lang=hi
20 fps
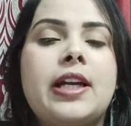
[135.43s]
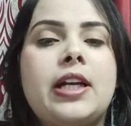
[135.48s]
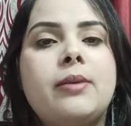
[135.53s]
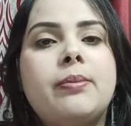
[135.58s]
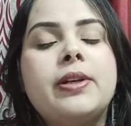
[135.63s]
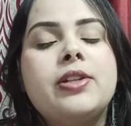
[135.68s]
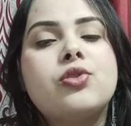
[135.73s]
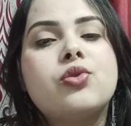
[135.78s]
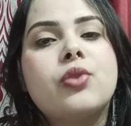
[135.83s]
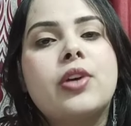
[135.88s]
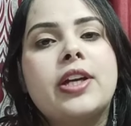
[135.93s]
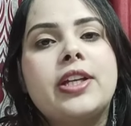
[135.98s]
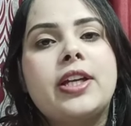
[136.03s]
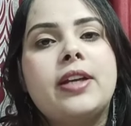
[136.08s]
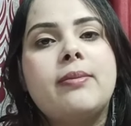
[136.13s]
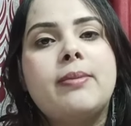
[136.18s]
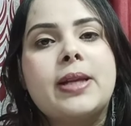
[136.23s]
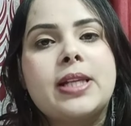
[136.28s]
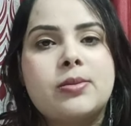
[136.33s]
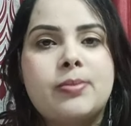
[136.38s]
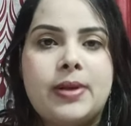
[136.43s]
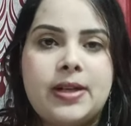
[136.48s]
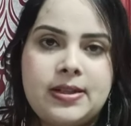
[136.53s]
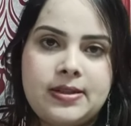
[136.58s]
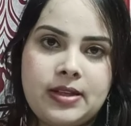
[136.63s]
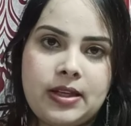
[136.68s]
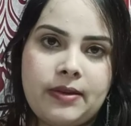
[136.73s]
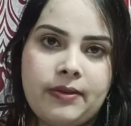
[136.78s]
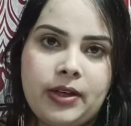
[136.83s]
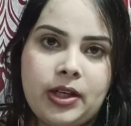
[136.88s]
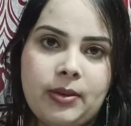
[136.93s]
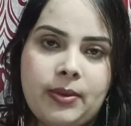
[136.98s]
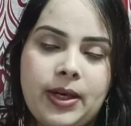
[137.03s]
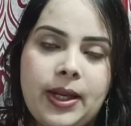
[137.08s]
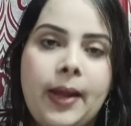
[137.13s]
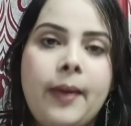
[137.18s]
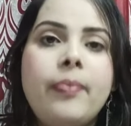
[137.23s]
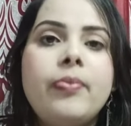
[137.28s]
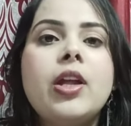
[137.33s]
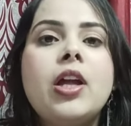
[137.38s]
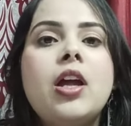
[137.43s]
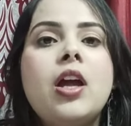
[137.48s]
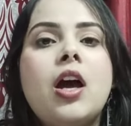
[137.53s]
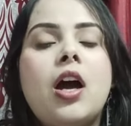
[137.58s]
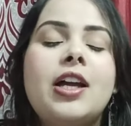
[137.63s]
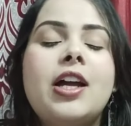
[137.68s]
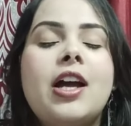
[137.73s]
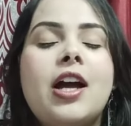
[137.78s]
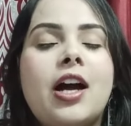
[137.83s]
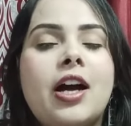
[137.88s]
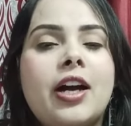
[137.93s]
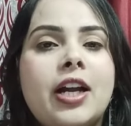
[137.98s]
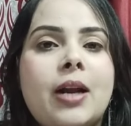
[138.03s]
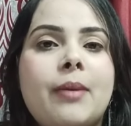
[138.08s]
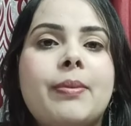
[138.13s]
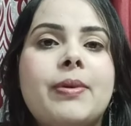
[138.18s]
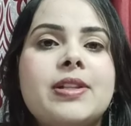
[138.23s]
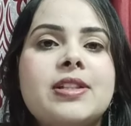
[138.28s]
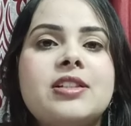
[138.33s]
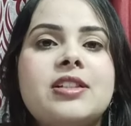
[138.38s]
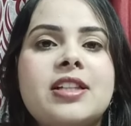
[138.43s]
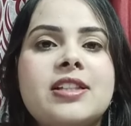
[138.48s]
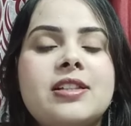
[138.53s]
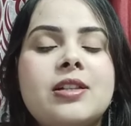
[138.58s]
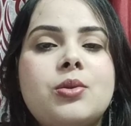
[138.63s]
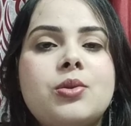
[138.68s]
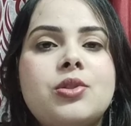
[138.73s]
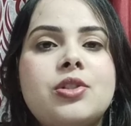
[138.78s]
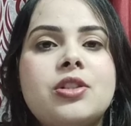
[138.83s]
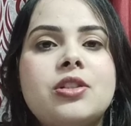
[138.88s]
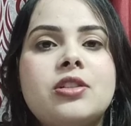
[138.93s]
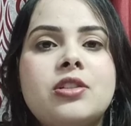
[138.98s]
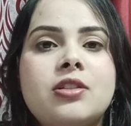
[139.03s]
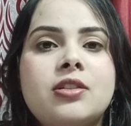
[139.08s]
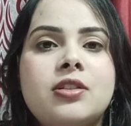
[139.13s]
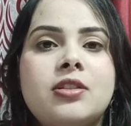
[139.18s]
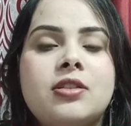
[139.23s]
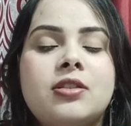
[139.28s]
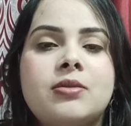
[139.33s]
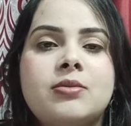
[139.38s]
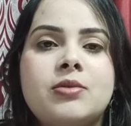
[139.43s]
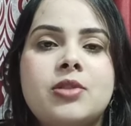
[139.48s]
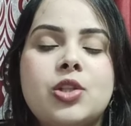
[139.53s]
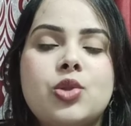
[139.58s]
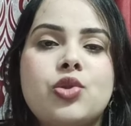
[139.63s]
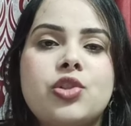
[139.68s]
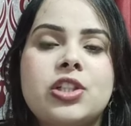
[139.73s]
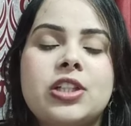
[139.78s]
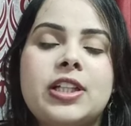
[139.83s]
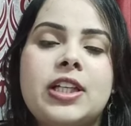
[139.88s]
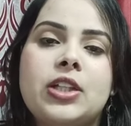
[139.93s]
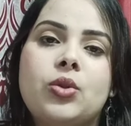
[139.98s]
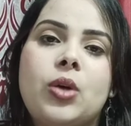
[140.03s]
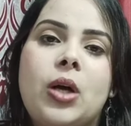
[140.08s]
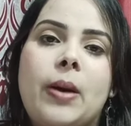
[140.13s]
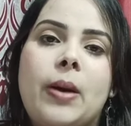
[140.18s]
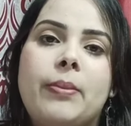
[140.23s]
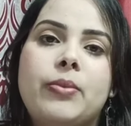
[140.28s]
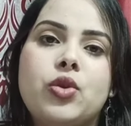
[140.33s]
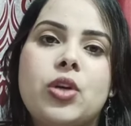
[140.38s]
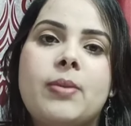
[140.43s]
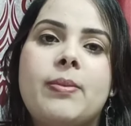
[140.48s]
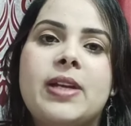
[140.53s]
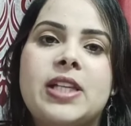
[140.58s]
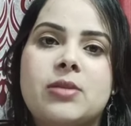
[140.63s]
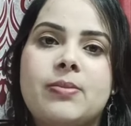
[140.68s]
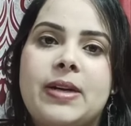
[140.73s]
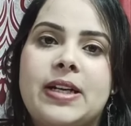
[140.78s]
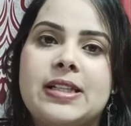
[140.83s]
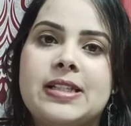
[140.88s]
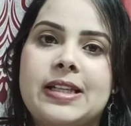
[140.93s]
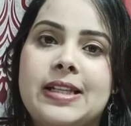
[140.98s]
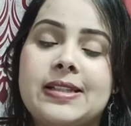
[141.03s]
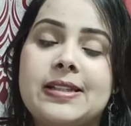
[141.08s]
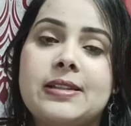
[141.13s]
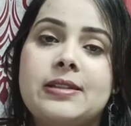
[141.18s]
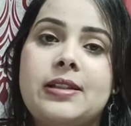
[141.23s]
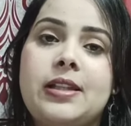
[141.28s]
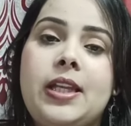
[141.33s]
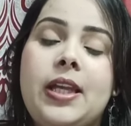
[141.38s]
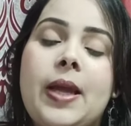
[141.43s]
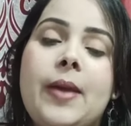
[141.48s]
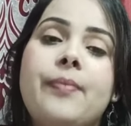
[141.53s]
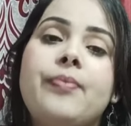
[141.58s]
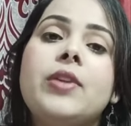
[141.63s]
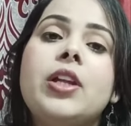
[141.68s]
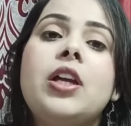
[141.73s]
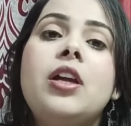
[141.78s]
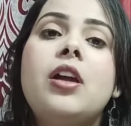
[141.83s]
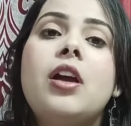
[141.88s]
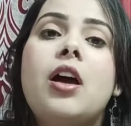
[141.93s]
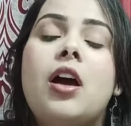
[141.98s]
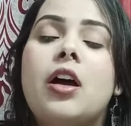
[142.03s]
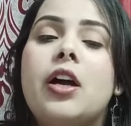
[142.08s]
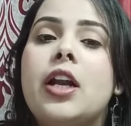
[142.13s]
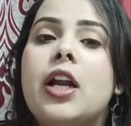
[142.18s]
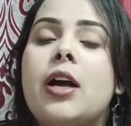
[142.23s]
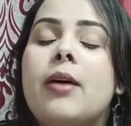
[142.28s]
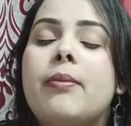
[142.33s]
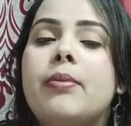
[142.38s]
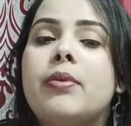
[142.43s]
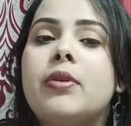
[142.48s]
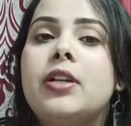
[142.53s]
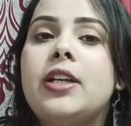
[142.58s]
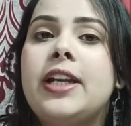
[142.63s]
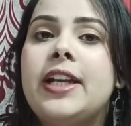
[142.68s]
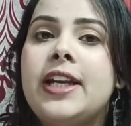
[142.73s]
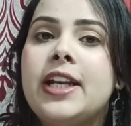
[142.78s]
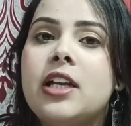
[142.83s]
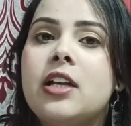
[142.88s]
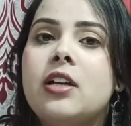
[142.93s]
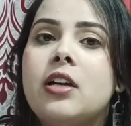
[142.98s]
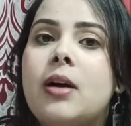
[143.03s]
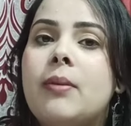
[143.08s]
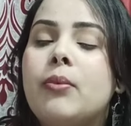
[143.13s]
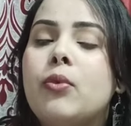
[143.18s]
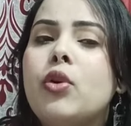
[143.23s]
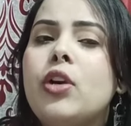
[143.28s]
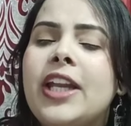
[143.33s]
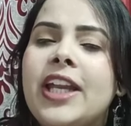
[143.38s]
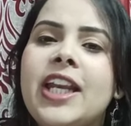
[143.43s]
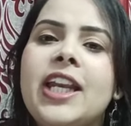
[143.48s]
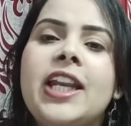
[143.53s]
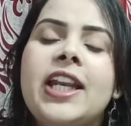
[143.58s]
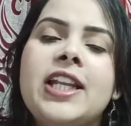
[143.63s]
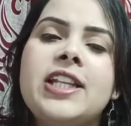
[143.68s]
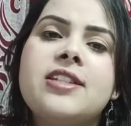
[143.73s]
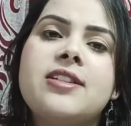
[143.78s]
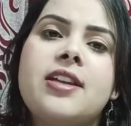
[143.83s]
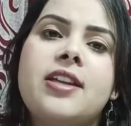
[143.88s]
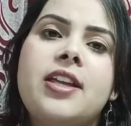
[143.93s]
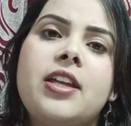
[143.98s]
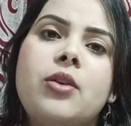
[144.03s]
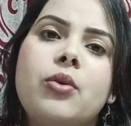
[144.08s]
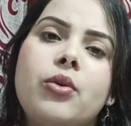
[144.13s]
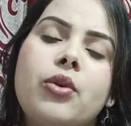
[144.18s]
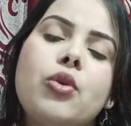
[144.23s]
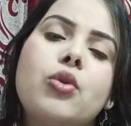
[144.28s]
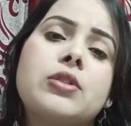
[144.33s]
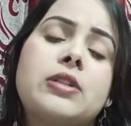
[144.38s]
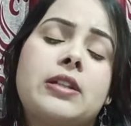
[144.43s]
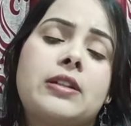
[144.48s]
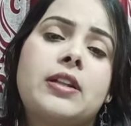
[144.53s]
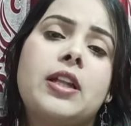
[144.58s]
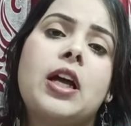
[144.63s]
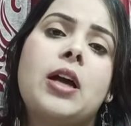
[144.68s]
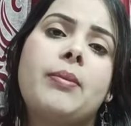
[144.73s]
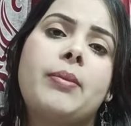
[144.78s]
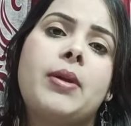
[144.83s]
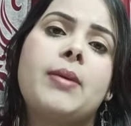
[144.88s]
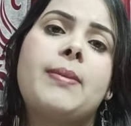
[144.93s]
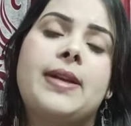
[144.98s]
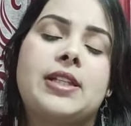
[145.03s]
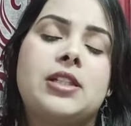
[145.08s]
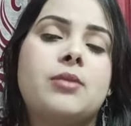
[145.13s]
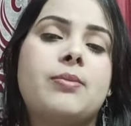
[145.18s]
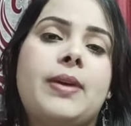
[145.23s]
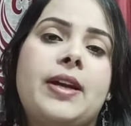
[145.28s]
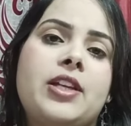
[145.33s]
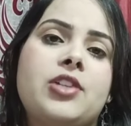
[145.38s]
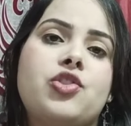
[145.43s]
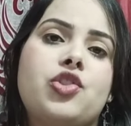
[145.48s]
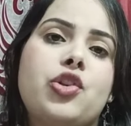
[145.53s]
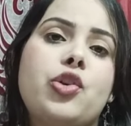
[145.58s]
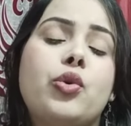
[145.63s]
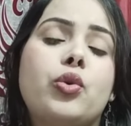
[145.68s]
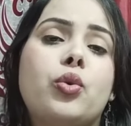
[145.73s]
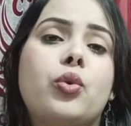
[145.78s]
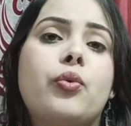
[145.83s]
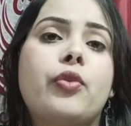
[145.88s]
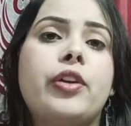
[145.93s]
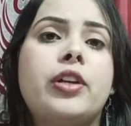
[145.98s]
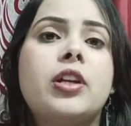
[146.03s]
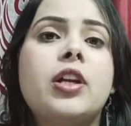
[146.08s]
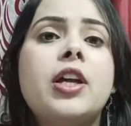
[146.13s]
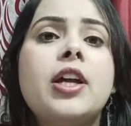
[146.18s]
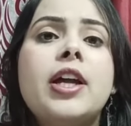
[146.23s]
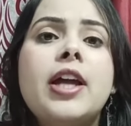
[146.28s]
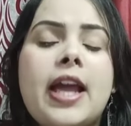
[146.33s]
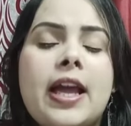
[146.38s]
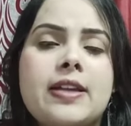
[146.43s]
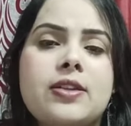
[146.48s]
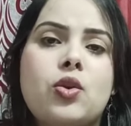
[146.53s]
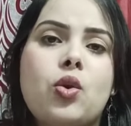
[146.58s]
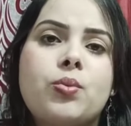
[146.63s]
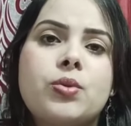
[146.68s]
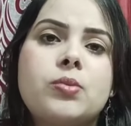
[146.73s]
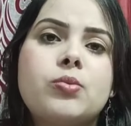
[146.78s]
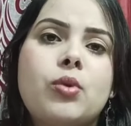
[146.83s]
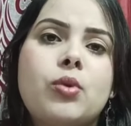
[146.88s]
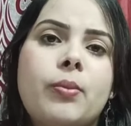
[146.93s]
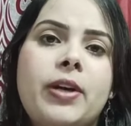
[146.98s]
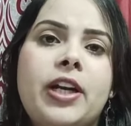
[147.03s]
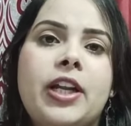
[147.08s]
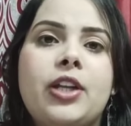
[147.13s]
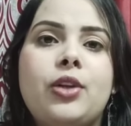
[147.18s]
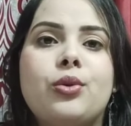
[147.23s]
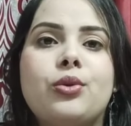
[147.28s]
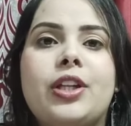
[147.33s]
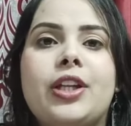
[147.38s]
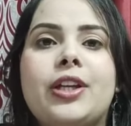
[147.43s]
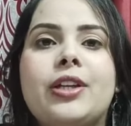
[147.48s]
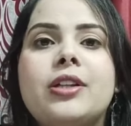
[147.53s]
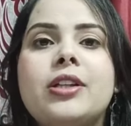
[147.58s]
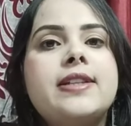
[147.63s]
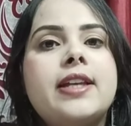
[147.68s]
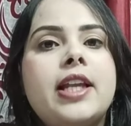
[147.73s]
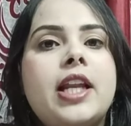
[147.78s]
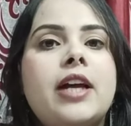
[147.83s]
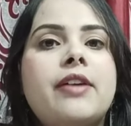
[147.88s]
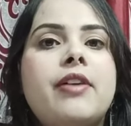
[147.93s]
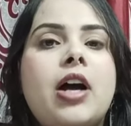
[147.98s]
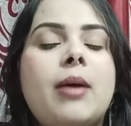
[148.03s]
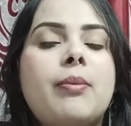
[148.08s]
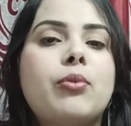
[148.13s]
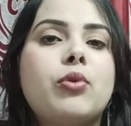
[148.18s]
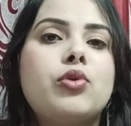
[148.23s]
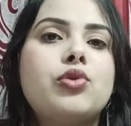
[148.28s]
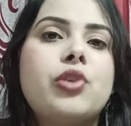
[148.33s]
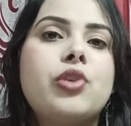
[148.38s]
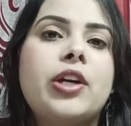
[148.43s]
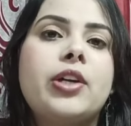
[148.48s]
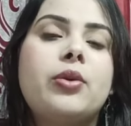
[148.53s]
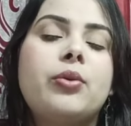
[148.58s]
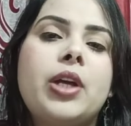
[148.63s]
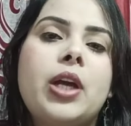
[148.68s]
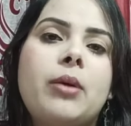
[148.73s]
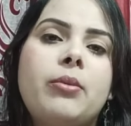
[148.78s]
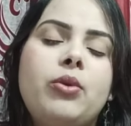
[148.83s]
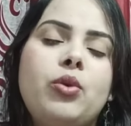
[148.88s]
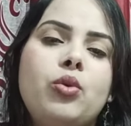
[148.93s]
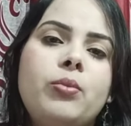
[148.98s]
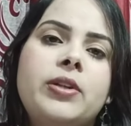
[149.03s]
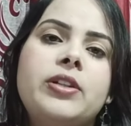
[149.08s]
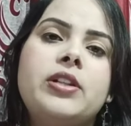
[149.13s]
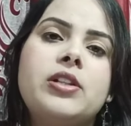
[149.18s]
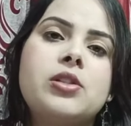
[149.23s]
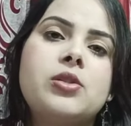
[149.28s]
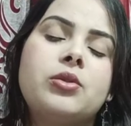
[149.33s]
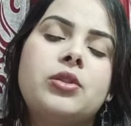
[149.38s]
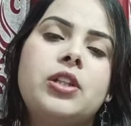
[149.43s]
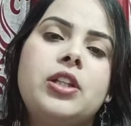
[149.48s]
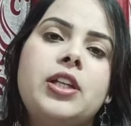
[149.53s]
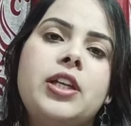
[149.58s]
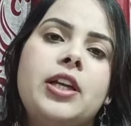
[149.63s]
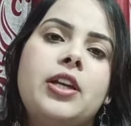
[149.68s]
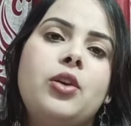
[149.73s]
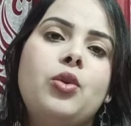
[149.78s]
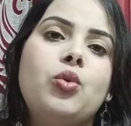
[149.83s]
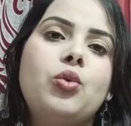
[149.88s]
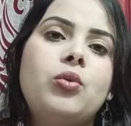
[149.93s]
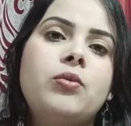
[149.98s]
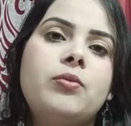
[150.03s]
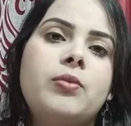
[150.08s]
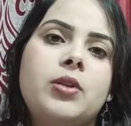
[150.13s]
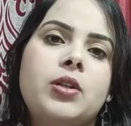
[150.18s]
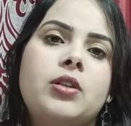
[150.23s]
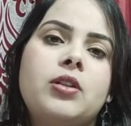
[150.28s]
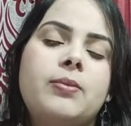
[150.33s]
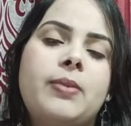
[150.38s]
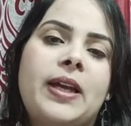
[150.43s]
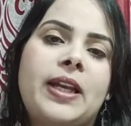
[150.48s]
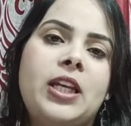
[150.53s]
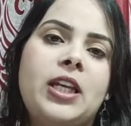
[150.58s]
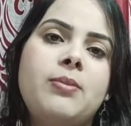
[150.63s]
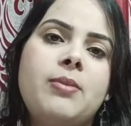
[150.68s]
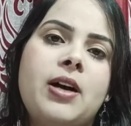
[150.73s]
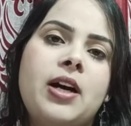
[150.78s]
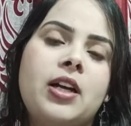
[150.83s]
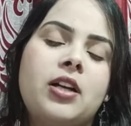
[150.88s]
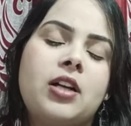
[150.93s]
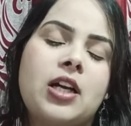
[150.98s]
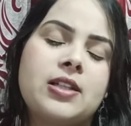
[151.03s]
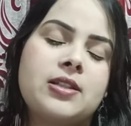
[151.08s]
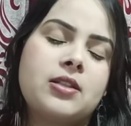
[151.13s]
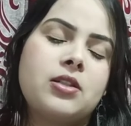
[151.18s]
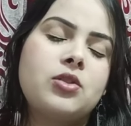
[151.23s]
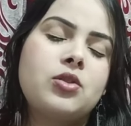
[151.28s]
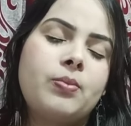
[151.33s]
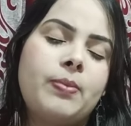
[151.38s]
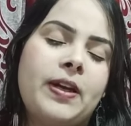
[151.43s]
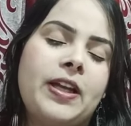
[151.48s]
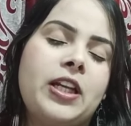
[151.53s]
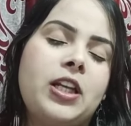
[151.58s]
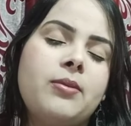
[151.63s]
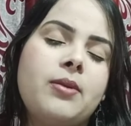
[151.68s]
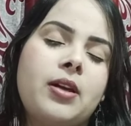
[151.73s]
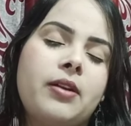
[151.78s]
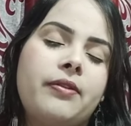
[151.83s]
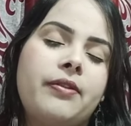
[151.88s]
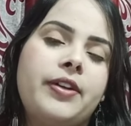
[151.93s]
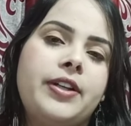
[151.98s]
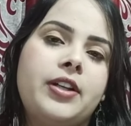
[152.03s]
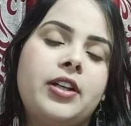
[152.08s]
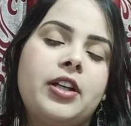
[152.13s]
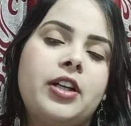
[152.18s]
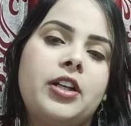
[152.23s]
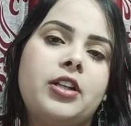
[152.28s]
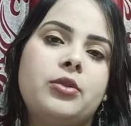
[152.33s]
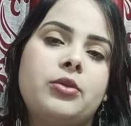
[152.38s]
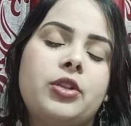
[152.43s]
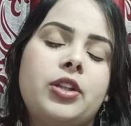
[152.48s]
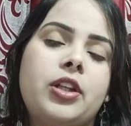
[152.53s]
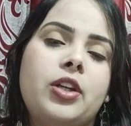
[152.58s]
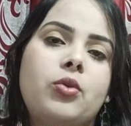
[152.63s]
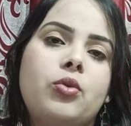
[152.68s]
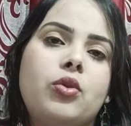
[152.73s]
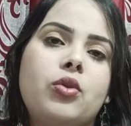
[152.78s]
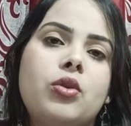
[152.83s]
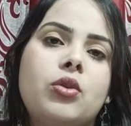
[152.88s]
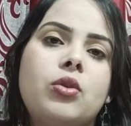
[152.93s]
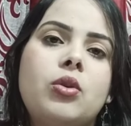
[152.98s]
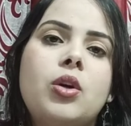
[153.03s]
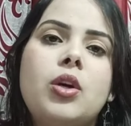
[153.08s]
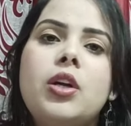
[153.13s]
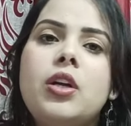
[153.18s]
साइट पे जो है ये बेस्ट पैड्स अवेलेबल है अगर अगर आपके साथ ऐसा कुछ सिचुएशन है तो आप जो है बेस्ट पैड्स ले सकती हैं अगर आप लेना आपको ले लेनी चाहिए क्योंकि हो सकता है आपकी ब्रेस्ट स्प्रे अच्छी हो तो फिर ऐसे उस मोमेंट नहीं होते हैं इसके अलावा आपको जो है क्योंकि आप न्यू मदर होती हैं न्यू पहली बार खासकर जो पहली बार फीड करी होती है उनको